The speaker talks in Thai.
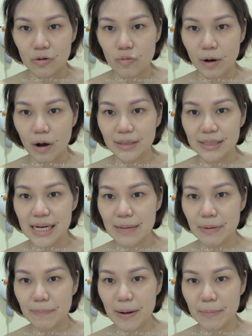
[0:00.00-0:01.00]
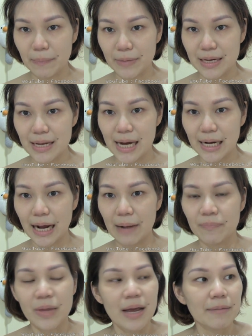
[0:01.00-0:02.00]
อุปกรณ์ชิ้นนี้มันเป็นแบบนี้นี่เองนะคะ
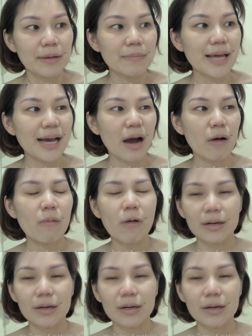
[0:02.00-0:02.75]
พิมพ์เรียกเขาว่า